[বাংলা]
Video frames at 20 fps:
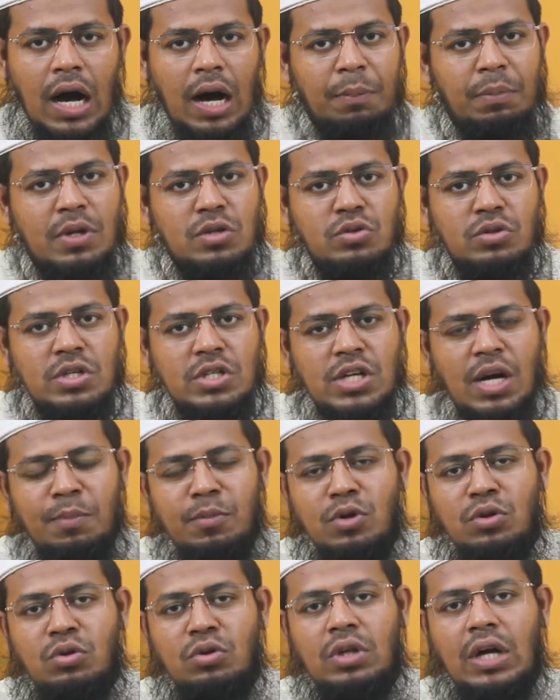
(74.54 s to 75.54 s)
আমরা যদি
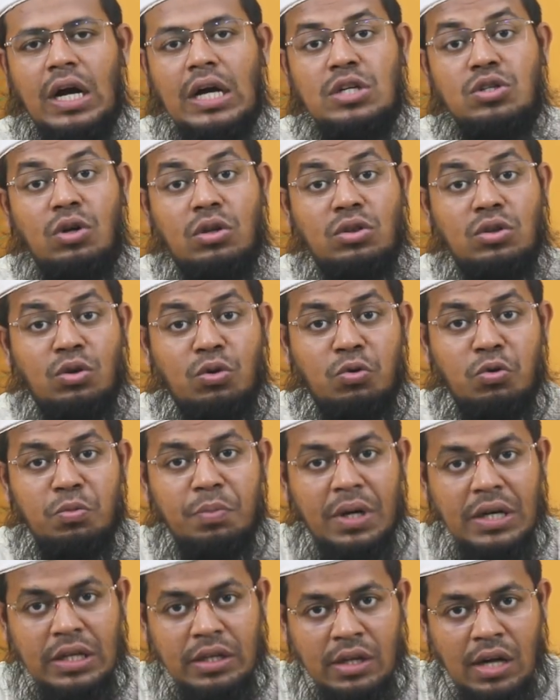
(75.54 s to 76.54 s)
সামর্থ্য থাকা সত্ত্বেও
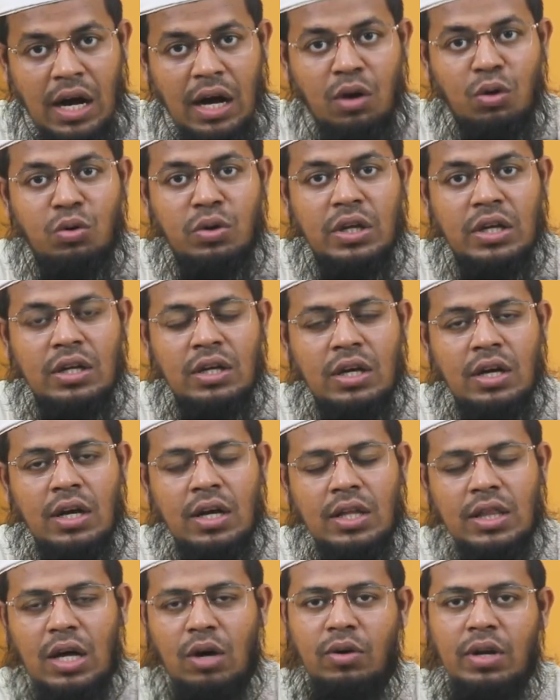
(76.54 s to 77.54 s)
কোরবানি না করি
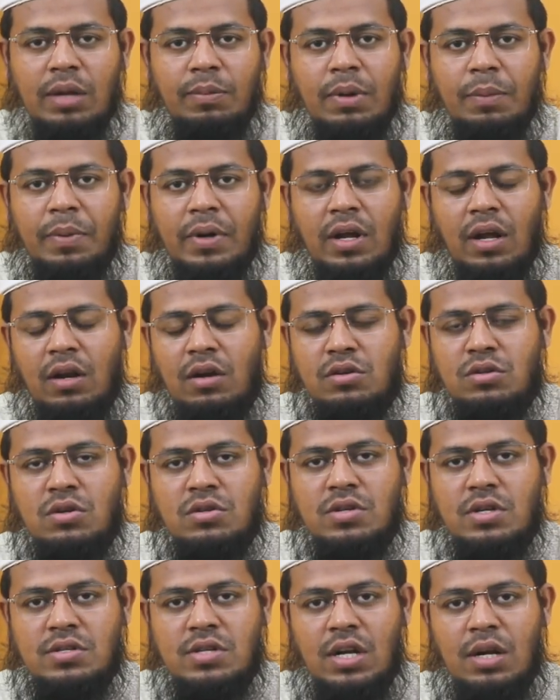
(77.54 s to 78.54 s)
তাহলে এ ব্যাপারে আল্লাহ
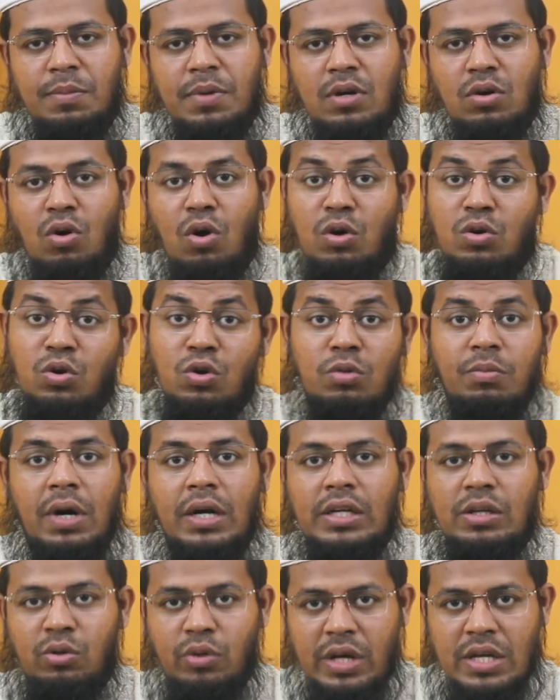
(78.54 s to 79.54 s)
রসুলামের কঠোর
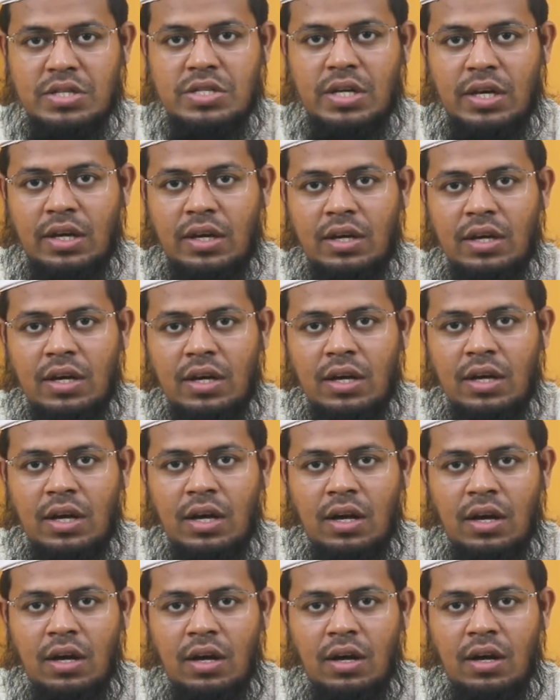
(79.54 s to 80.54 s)
বাণী রয়েছে
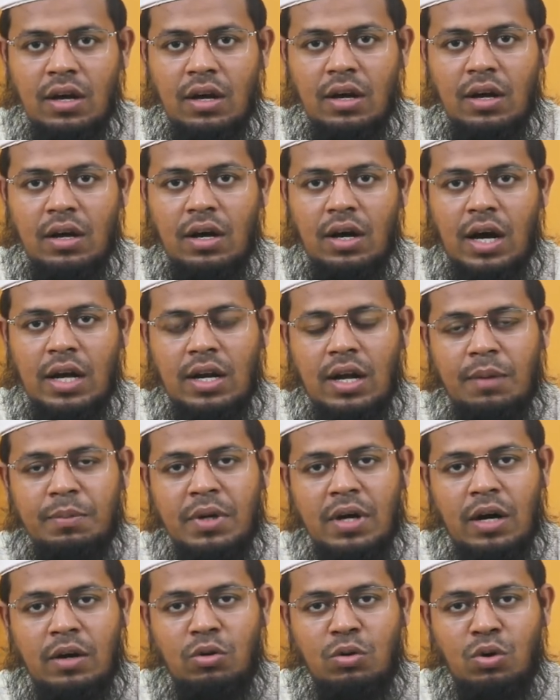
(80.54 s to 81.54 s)
আন
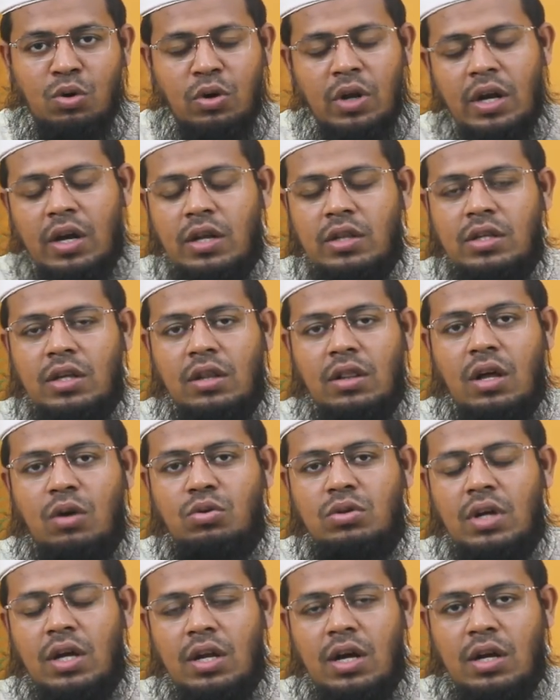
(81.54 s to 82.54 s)
আবি হুরার রাদি আল্লাহ
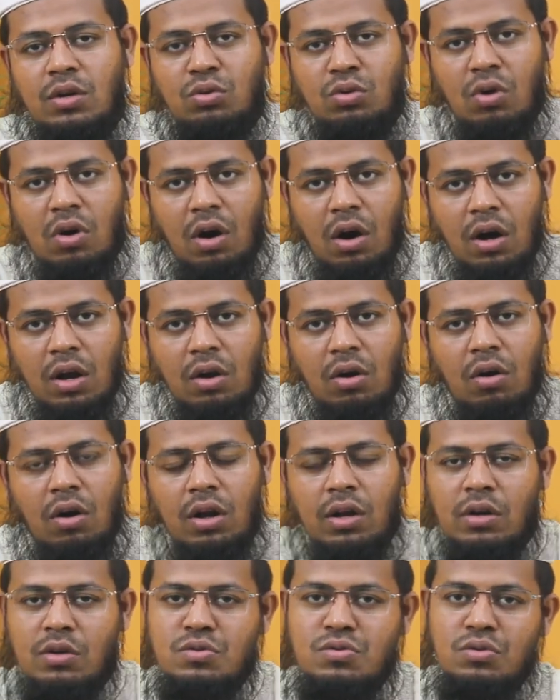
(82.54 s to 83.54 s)
তালা কল
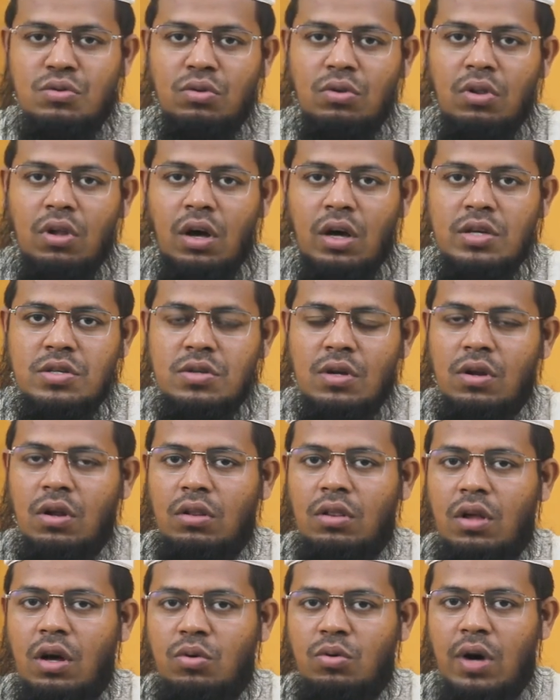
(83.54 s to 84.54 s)
কল রসুল্লাহ
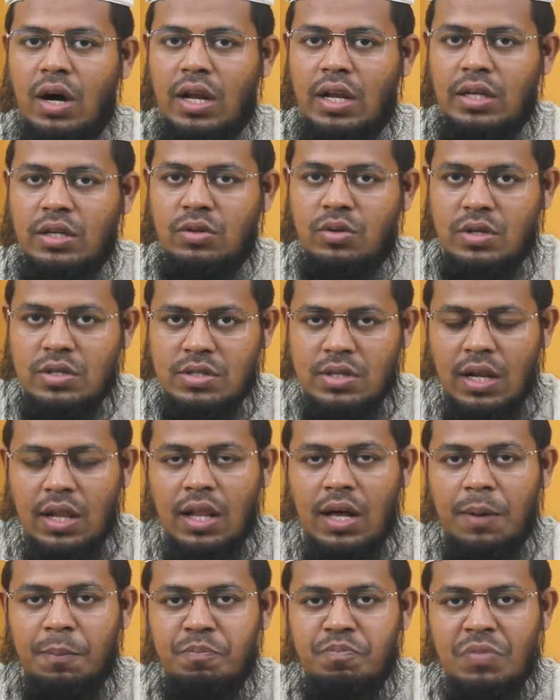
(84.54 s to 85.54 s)
সাল্লাহ আলহি
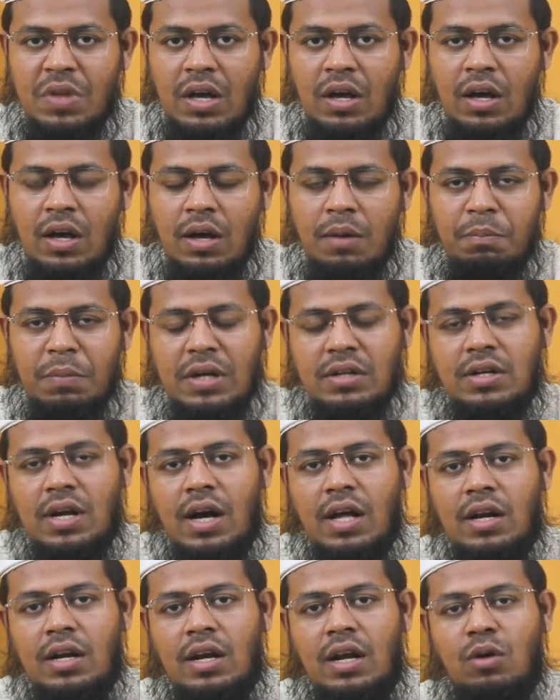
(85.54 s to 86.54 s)

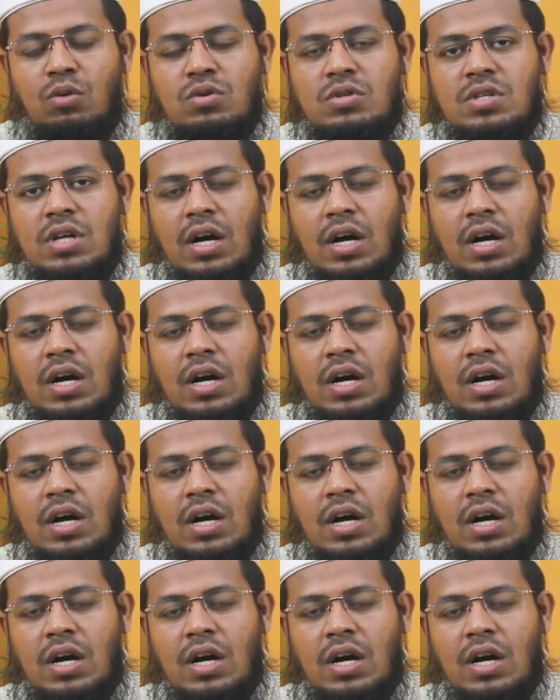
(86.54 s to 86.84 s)
মানকান আল্লাহ